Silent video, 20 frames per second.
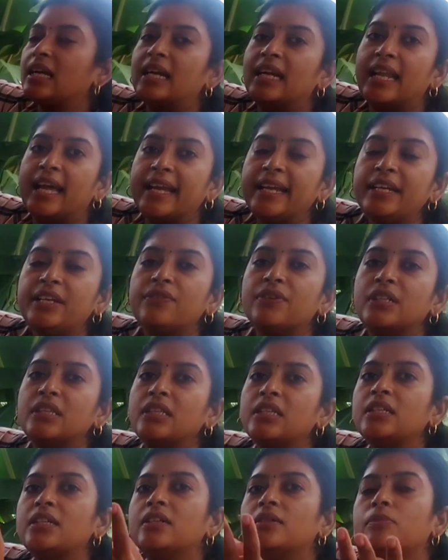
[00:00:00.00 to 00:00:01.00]
லைட்
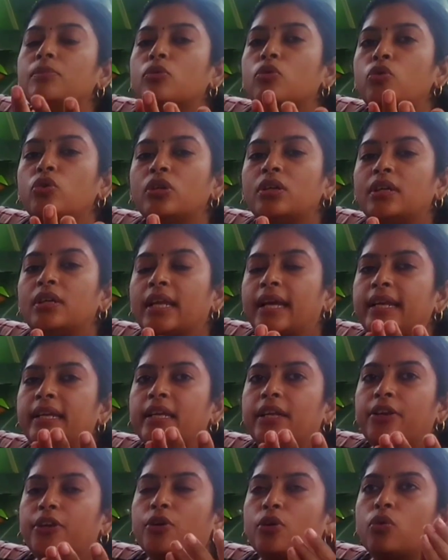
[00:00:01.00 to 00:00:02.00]
வந்து மூணு
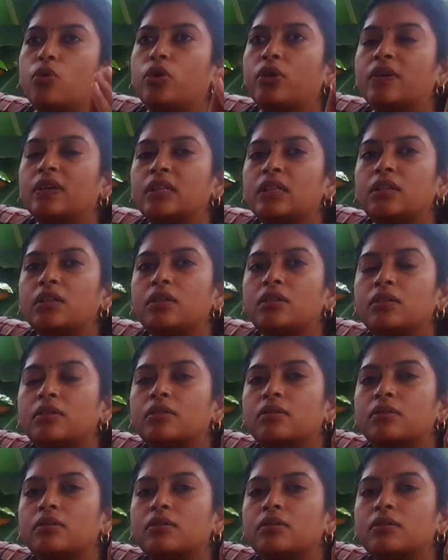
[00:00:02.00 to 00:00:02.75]
லைட் எரியும் ஒன்று வந்து